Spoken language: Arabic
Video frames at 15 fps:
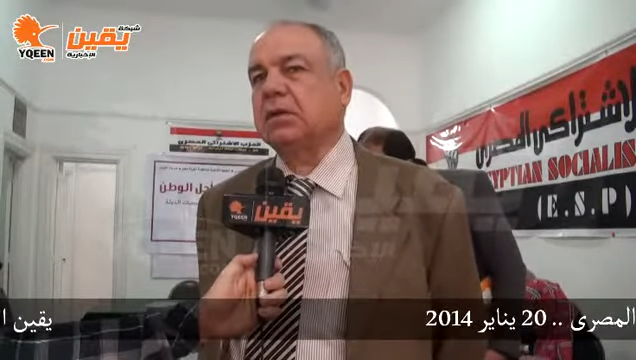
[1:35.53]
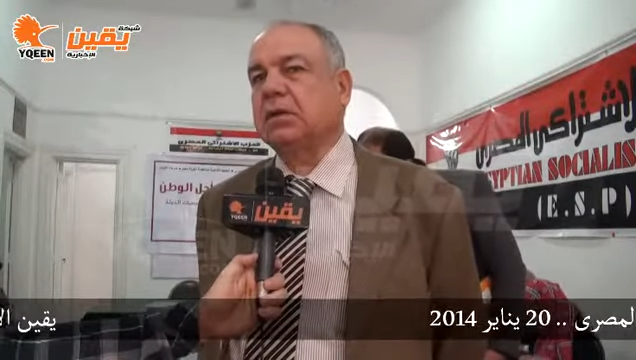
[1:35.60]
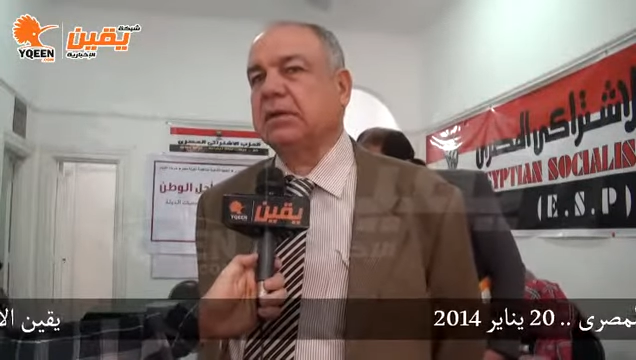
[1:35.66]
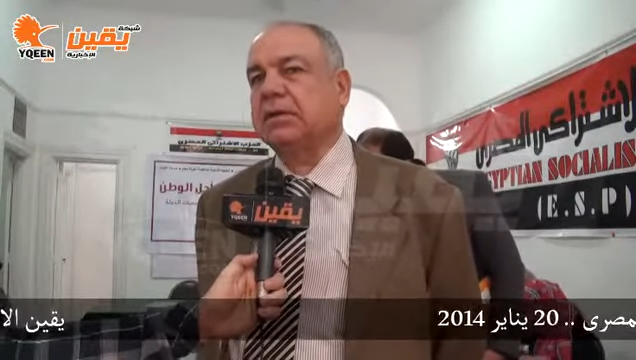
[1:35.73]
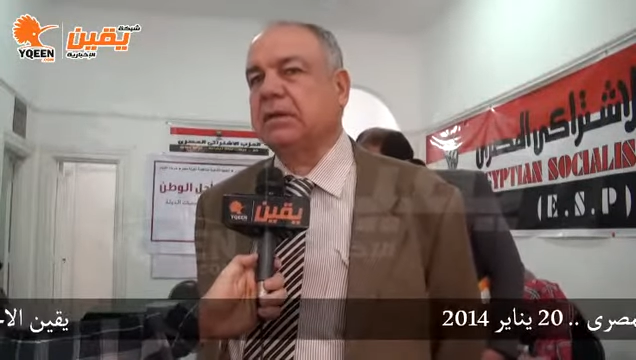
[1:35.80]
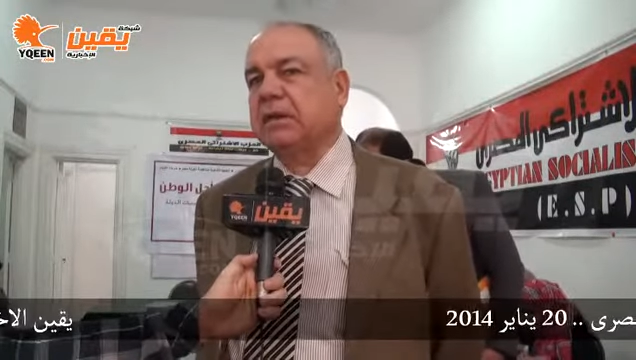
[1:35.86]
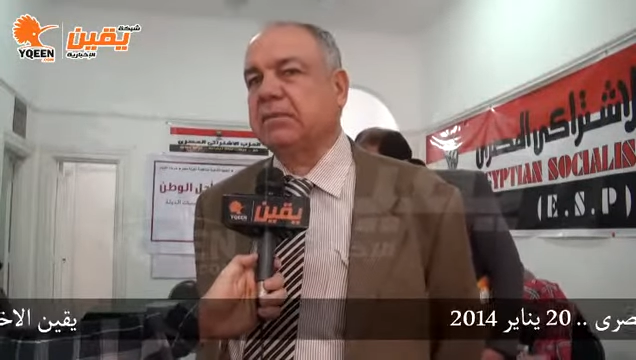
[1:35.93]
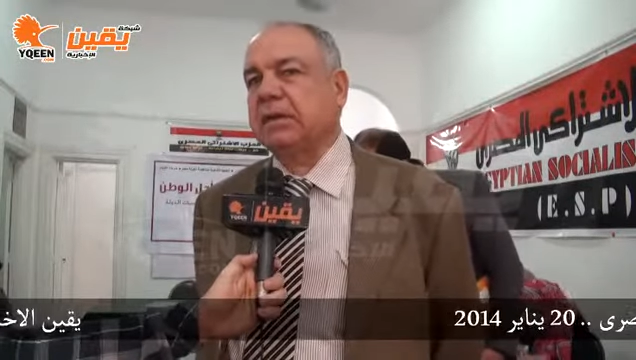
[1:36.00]

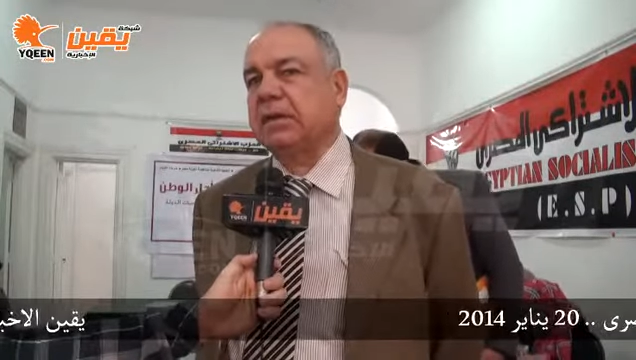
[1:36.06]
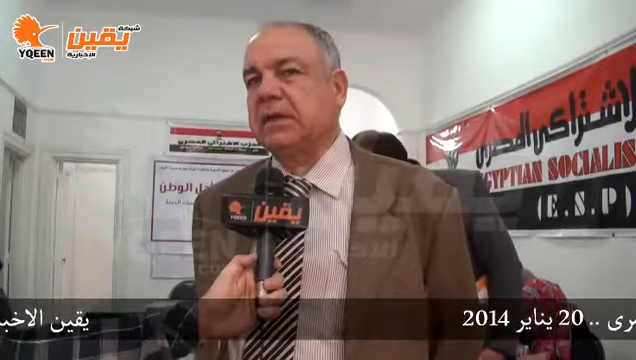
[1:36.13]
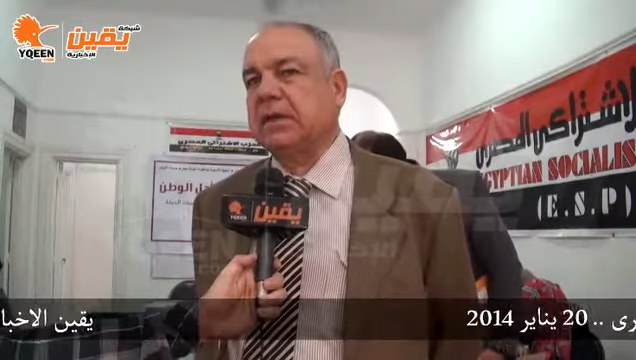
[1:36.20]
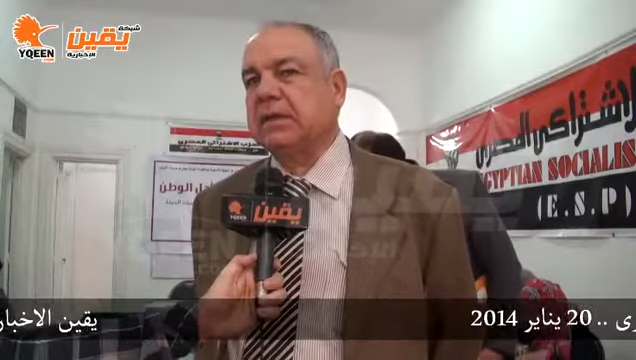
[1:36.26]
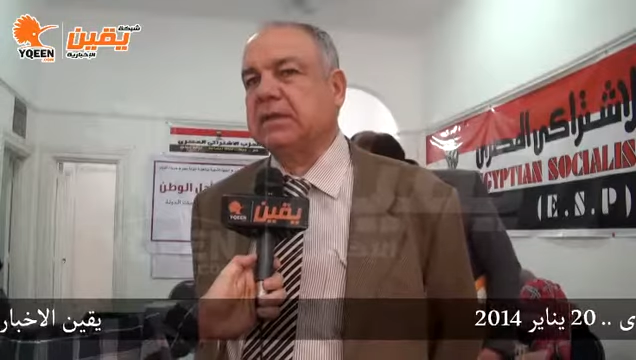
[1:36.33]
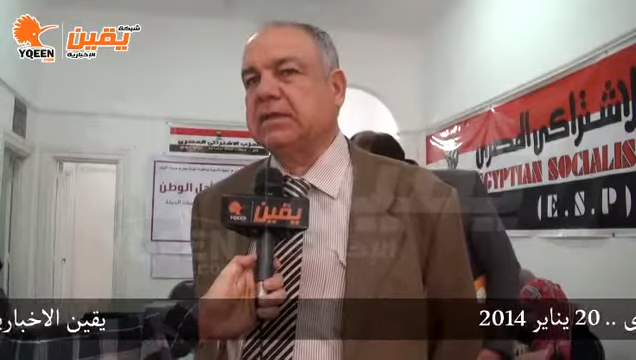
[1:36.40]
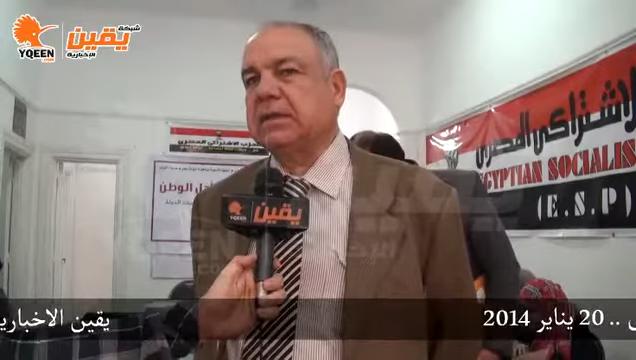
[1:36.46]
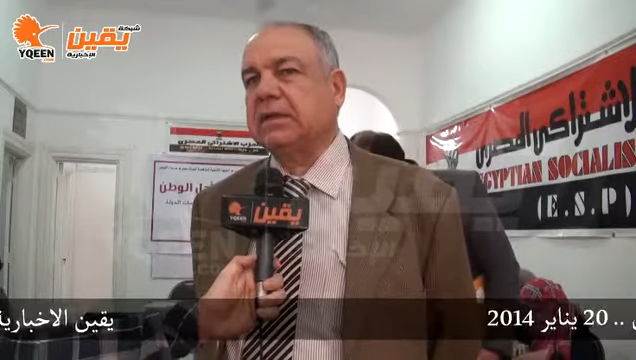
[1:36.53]
ينتمي إلى
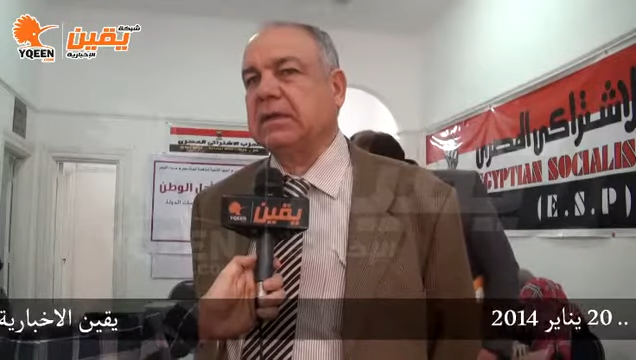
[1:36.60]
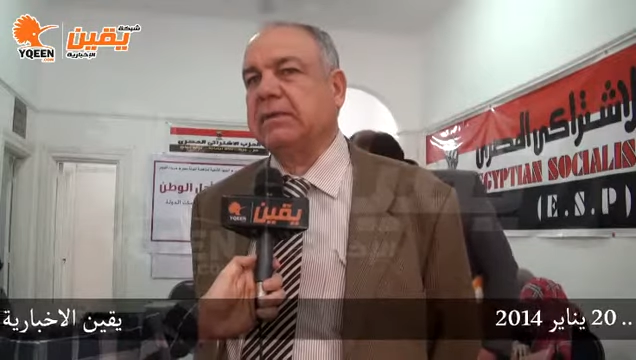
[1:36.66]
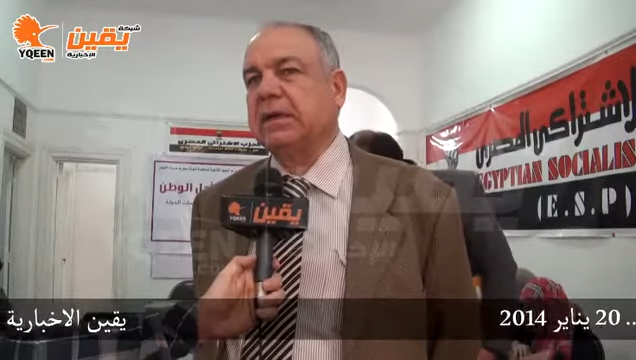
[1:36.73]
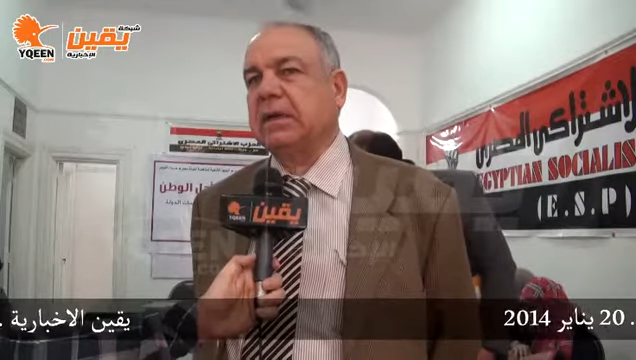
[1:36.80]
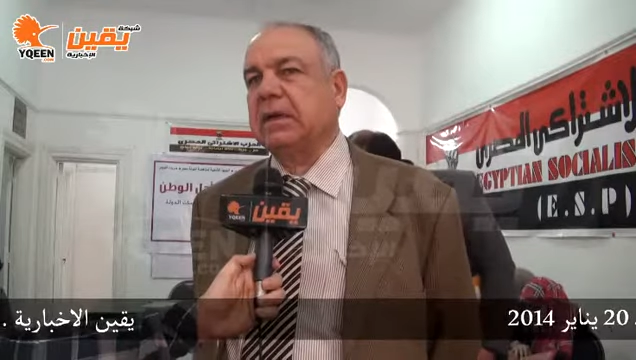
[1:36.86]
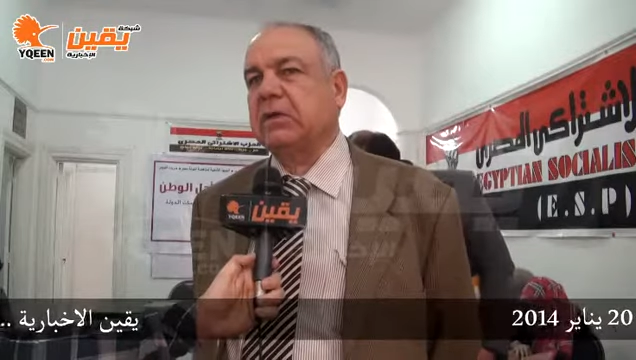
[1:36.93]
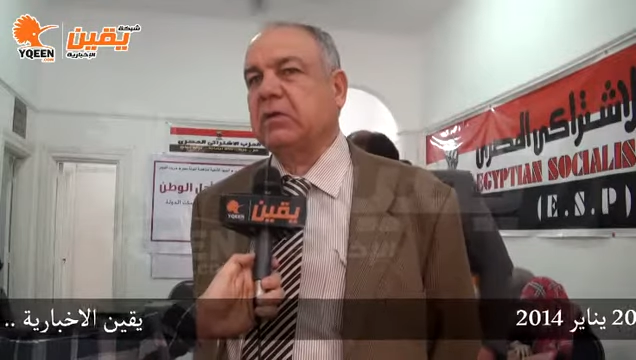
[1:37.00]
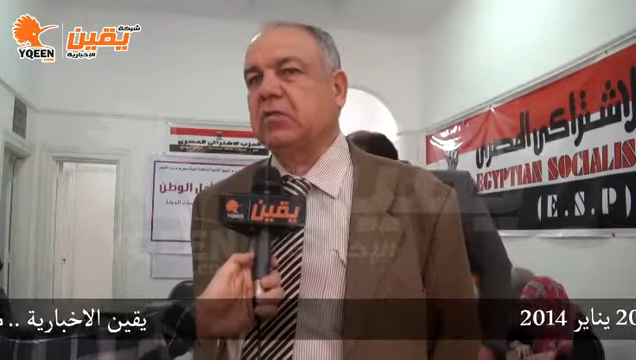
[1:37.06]
هذه
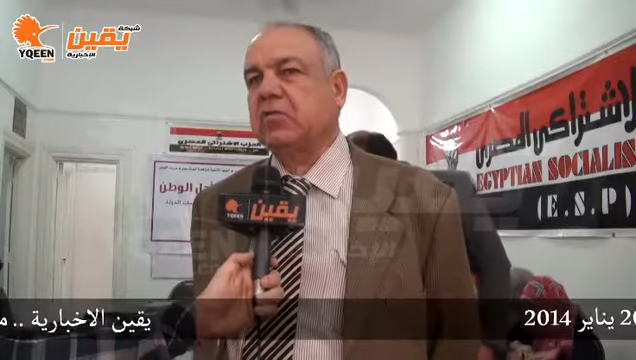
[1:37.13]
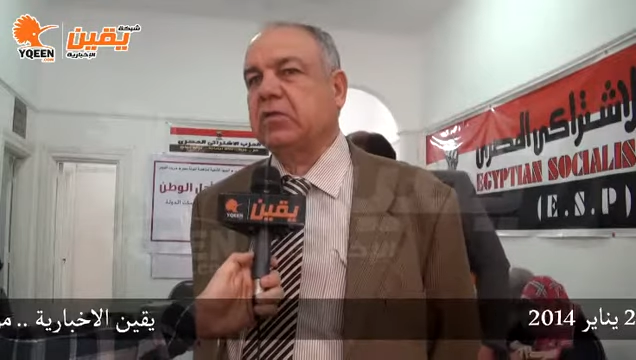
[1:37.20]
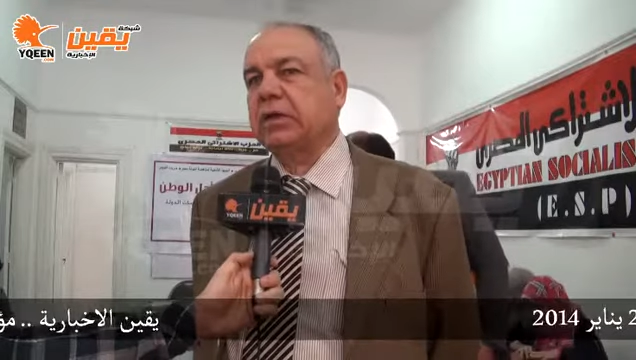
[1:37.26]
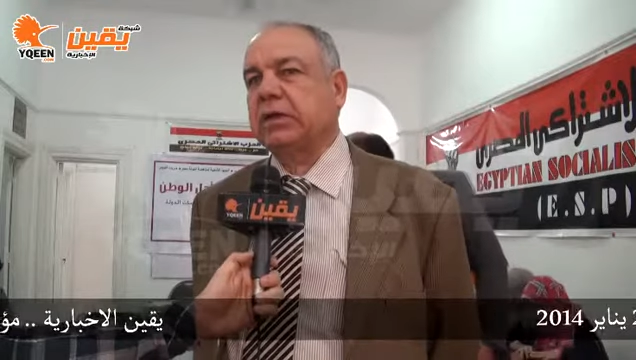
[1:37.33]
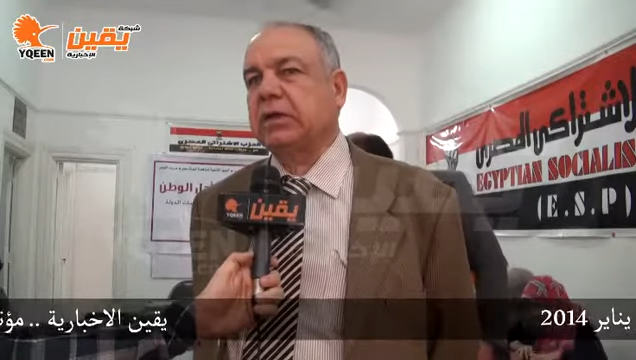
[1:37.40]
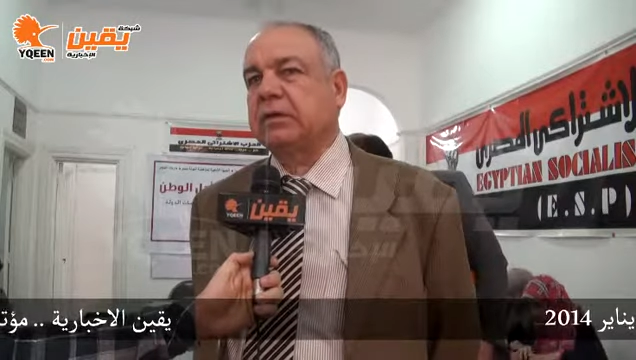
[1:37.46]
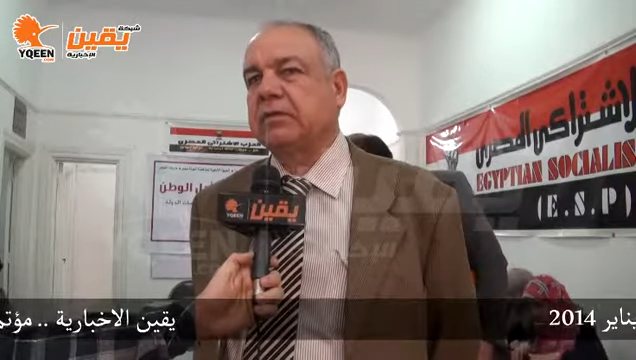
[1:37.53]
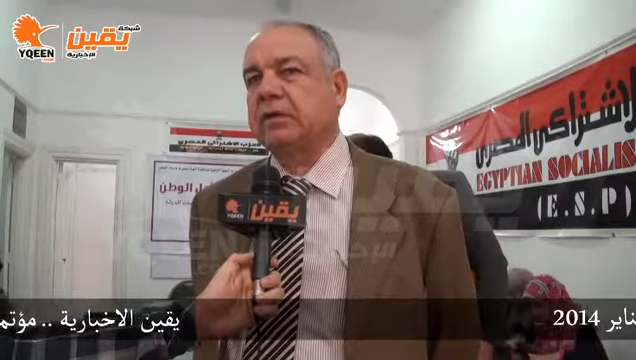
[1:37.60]
الجماعة
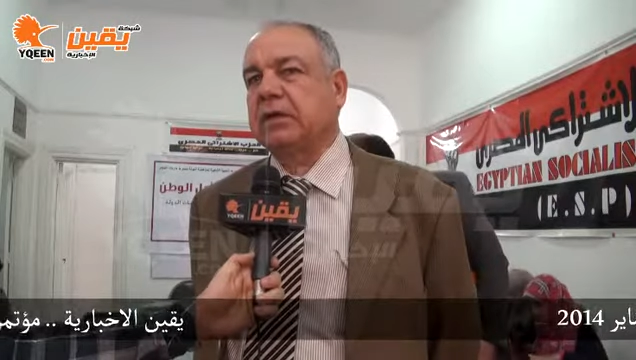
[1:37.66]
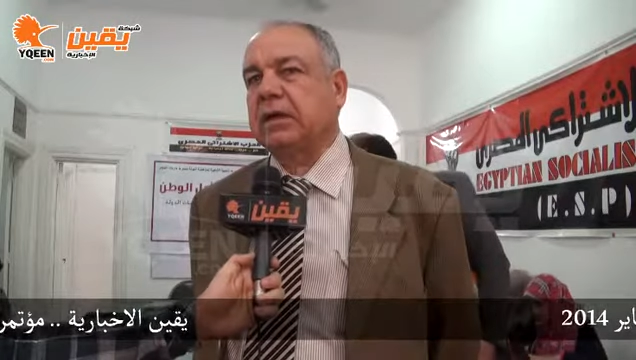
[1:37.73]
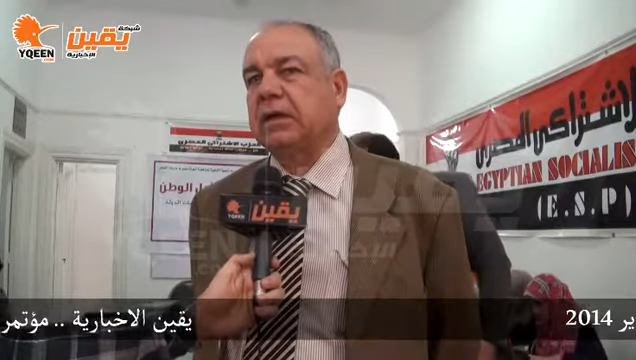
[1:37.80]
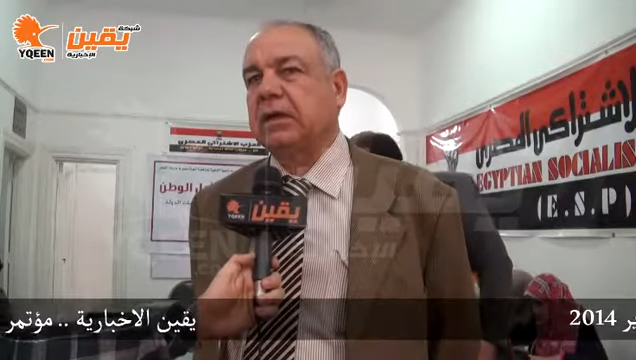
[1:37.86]
ويشارك في